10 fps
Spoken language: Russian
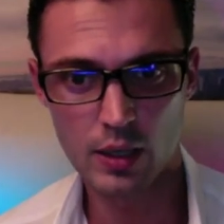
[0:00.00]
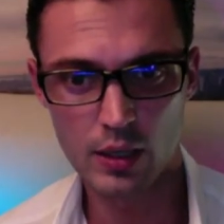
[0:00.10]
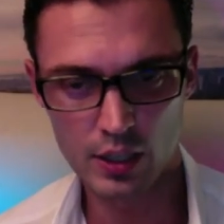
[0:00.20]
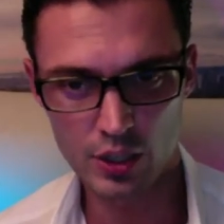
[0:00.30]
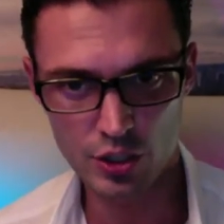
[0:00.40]

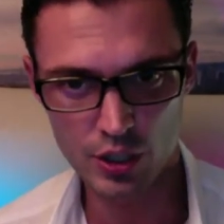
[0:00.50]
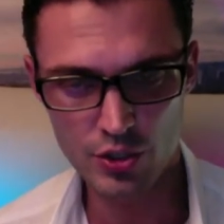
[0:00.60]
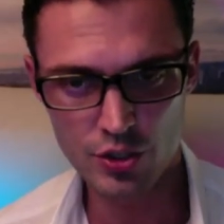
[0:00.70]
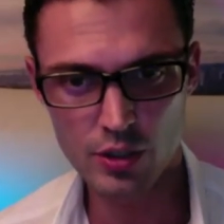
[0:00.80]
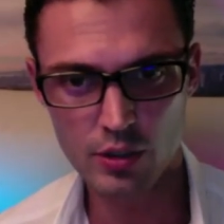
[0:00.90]

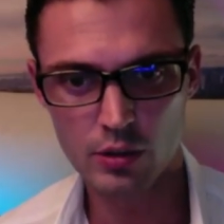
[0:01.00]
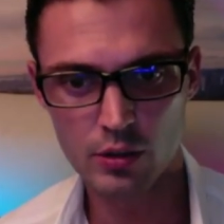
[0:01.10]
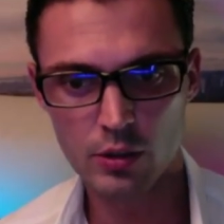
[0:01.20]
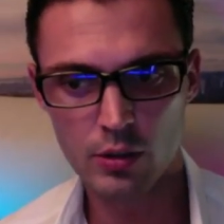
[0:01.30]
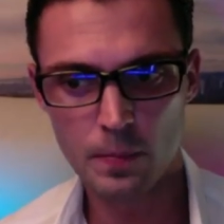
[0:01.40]
Кишечник,
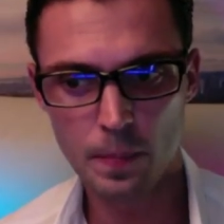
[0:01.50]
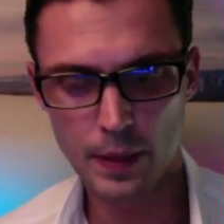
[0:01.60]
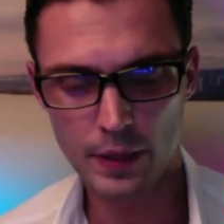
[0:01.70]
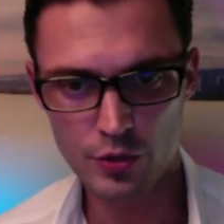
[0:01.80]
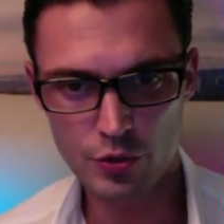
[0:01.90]

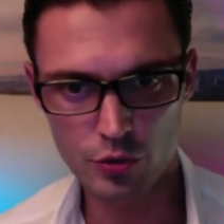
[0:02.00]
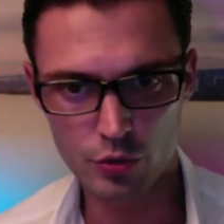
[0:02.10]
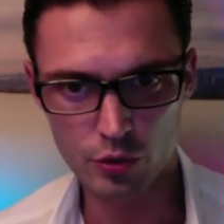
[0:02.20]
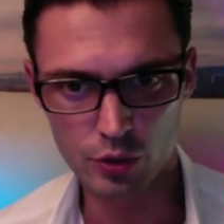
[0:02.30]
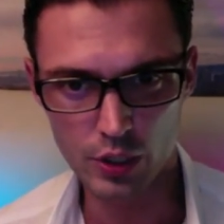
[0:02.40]
это
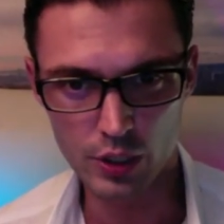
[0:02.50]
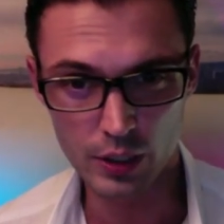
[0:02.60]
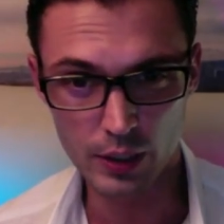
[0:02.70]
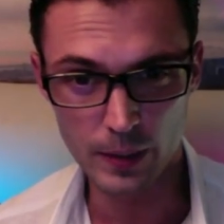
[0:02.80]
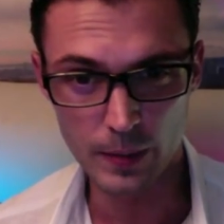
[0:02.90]
что?
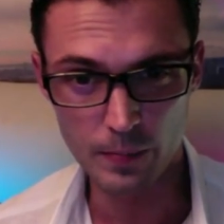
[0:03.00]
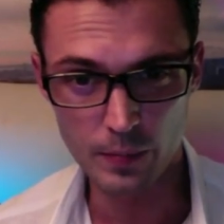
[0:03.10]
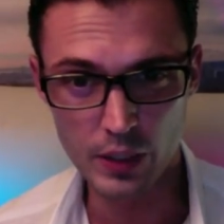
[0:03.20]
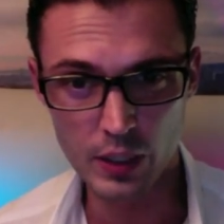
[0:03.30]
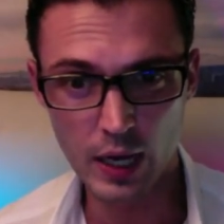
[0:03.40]
Это
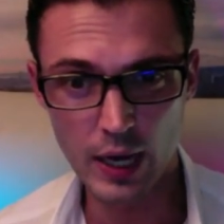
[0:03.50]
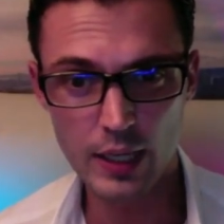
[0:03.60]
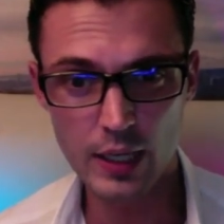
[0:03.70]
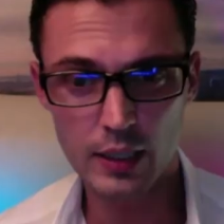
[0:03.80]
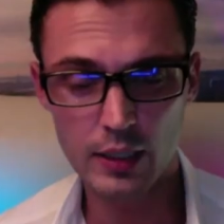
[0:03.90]

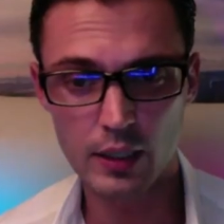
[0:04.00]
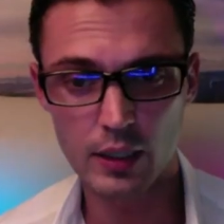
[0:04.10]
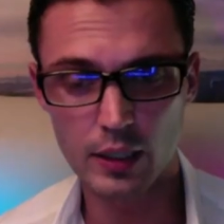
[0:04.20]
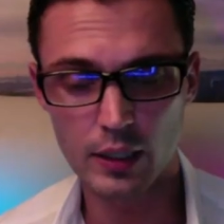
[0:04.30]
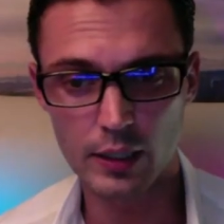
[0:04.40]
дыхание,
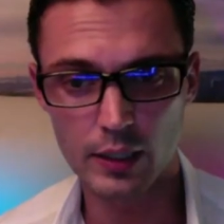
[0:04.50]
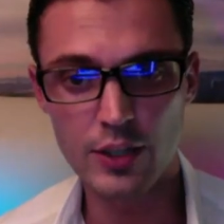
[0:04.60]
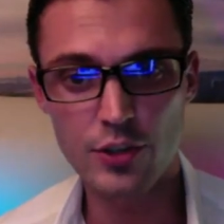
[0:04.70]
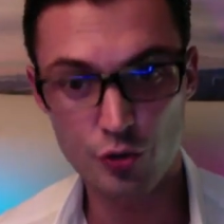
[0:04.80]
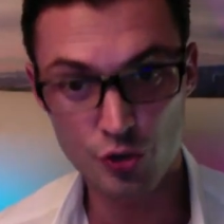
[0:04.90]
а,
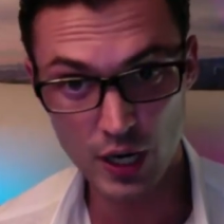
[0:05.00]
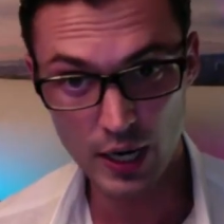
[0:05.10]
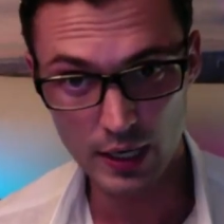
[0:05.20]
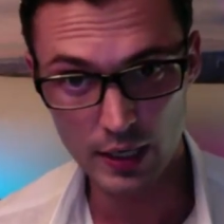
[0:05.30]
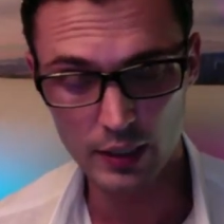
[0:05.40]

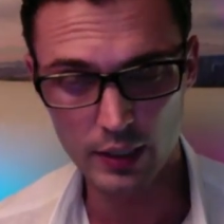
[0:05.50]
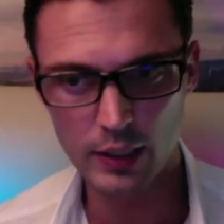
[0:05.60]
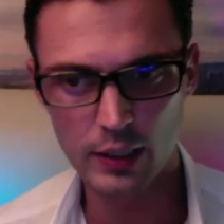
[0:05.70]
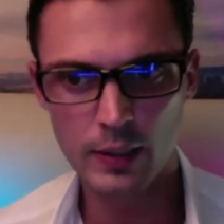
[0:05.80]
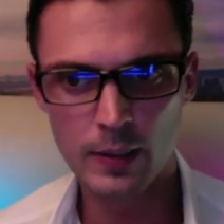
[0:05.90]
ощущение, да?